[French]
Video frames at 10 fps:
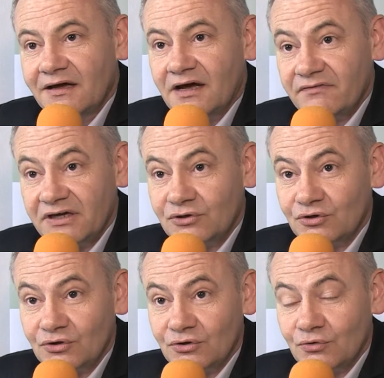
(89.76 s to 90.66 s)
avec
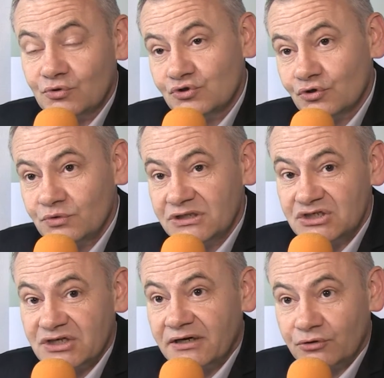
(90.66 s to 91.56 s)
aujourd'hui
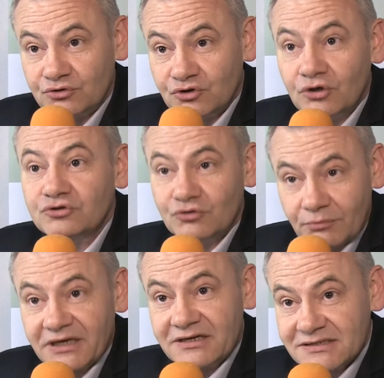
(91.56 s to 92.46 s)
déjà 30
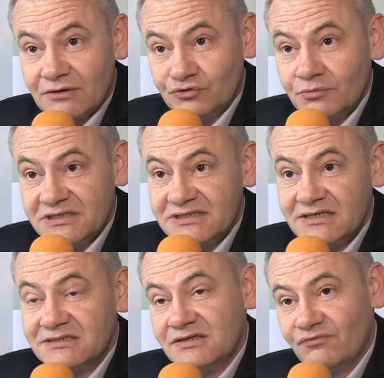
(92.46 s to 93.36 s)
magasins en
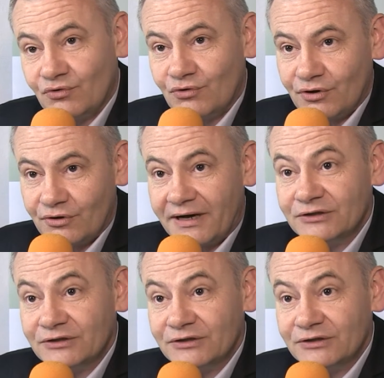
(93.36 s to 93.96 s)
2016 qui vont